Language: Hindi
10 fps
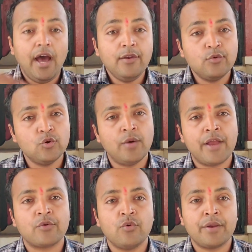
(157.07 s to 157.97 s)
हर
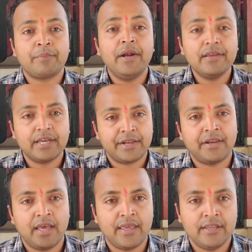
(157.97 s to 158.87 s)
गुरुवार को अर्पण
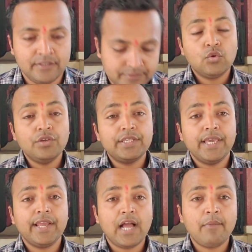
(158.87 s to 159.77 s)
करना है तो
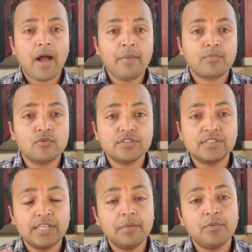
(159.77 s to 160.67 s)
ये काम आपको
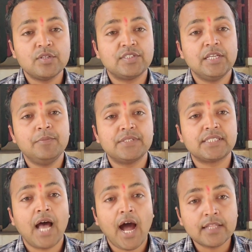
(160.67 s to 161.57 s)
सिर्फ और सिर्फ
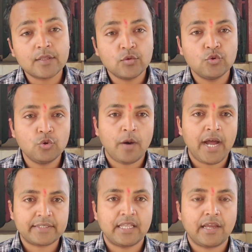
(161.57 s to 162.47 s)
सात
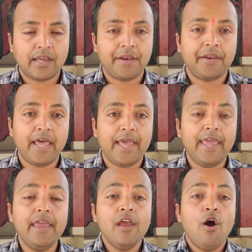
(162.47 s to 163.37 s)
गुरुवार तक करना
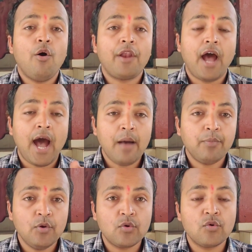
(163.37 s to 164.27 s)
है और
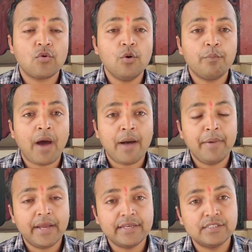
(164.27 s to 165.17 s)
आप लोगों को
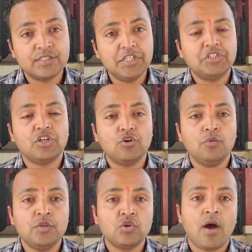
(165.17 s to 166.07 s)
बाबा के श्री
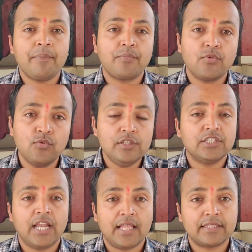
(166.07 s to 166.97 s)
चरणों में जो आप
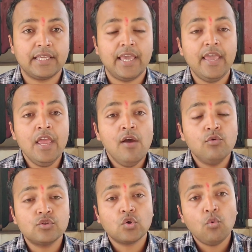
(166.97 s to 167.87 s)
फूल चढ़ाते
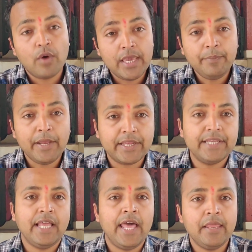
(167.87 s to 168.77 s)
हैं उसको वहीं पर
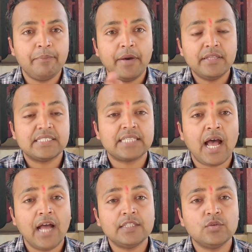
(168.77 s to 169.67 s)
किनारे पर
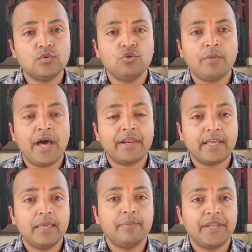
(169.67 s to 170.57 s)
सात गुरुवार
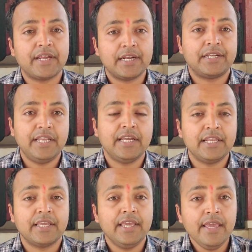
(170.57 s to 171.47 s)
कहीं पर इकट्ठे
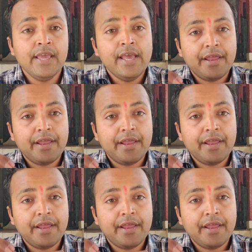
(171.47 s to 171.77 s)
करके